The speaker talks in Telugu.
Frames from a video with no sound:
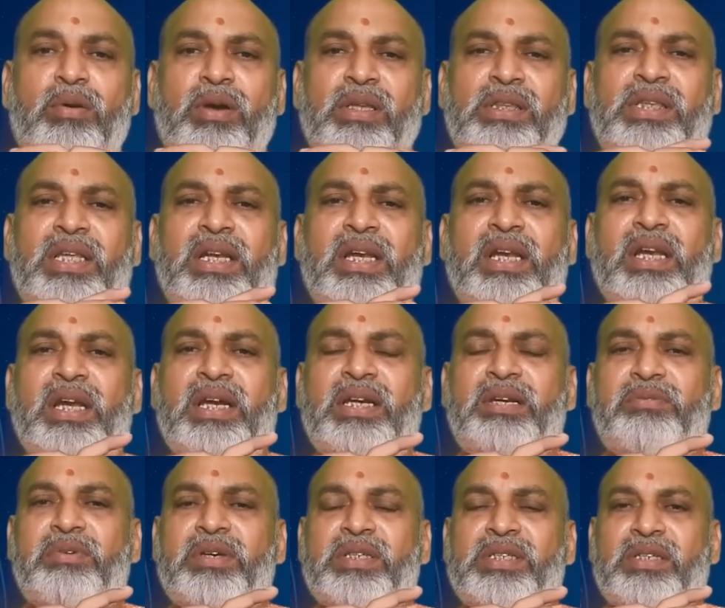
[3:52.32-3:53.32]
ఒక
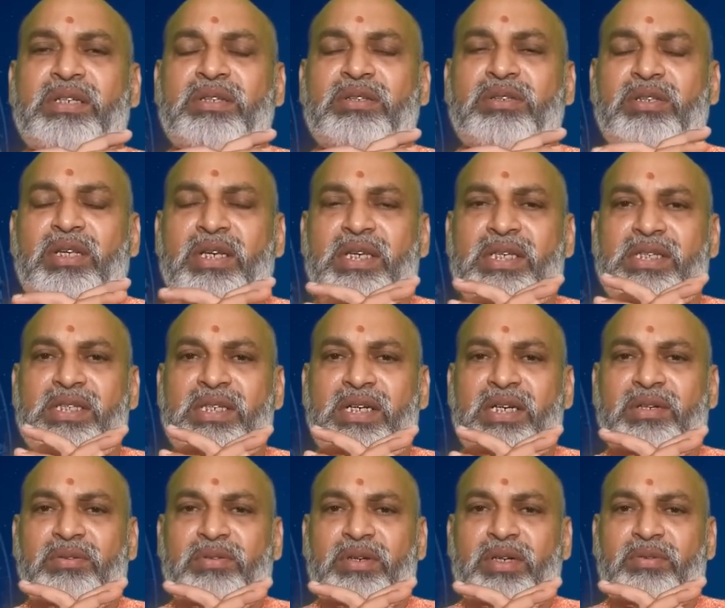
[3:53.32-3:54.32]
తెల్లటి వస్త్రం
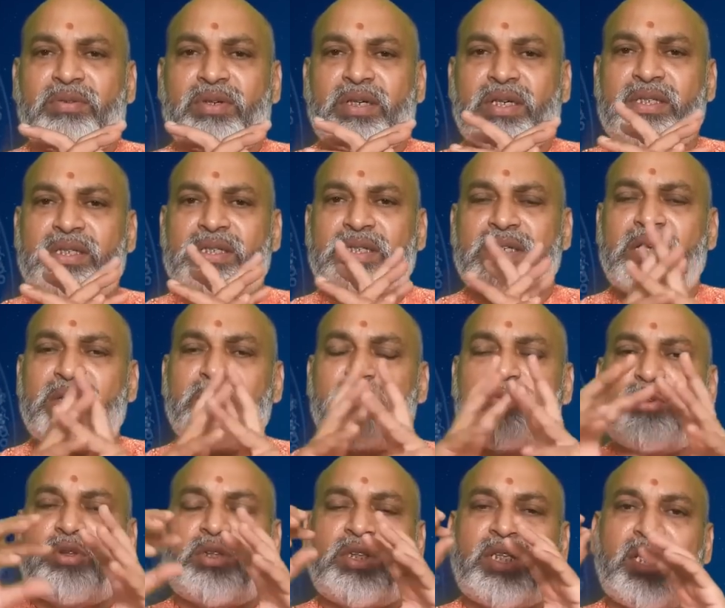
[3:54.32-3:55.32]
ధరించినటువంటి ఒక
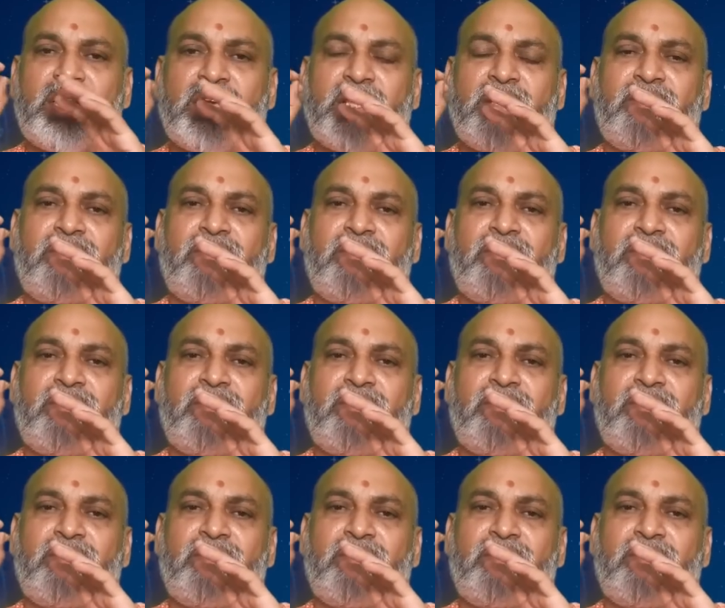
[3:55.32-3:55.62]
శ్రీమూర్తి